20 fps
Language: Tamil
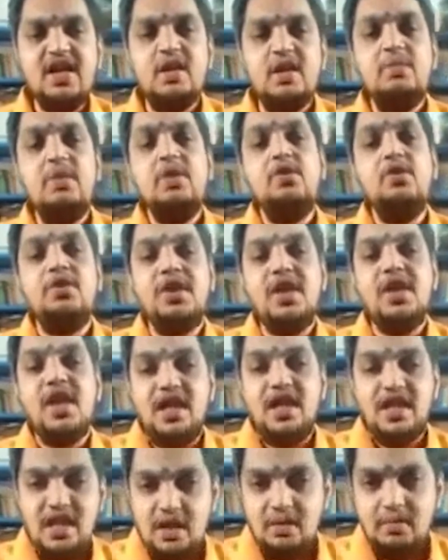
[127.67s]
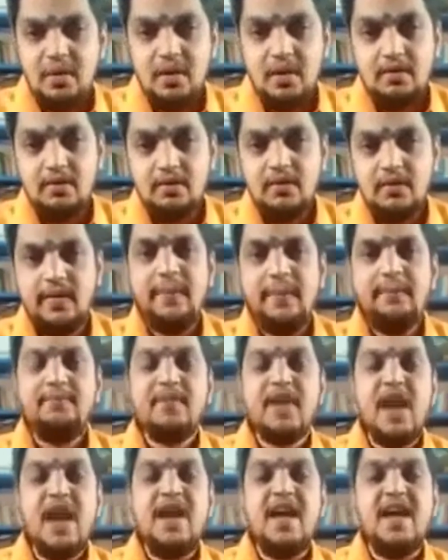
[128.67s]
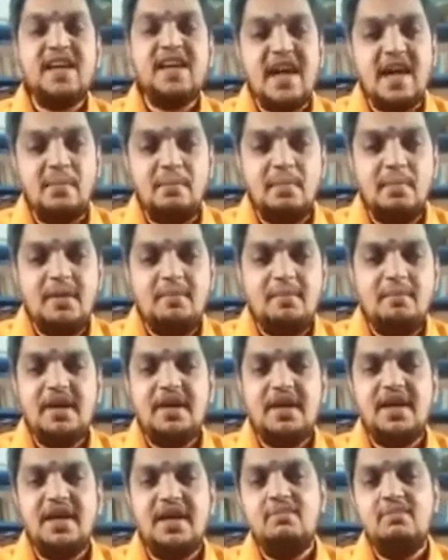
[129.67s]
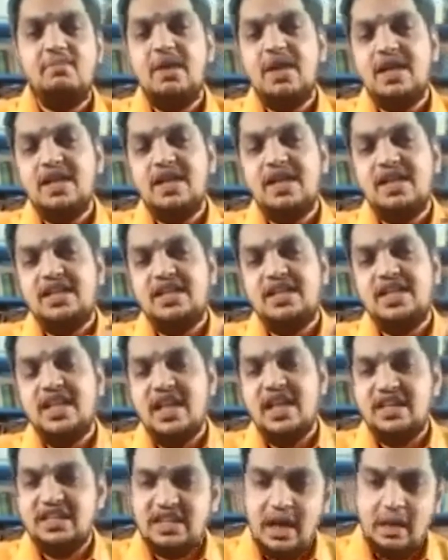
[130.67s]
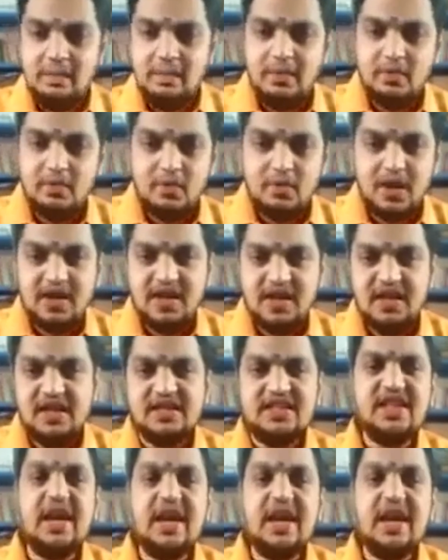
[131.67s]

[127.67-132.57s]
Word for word: இம்யூனிட்டி அதிகமாகும் ஆனால் கர்ப்பிணி பெண்கள் மிளகு இஞ்சியெல்லாம் சாப்பிடக்கூடாது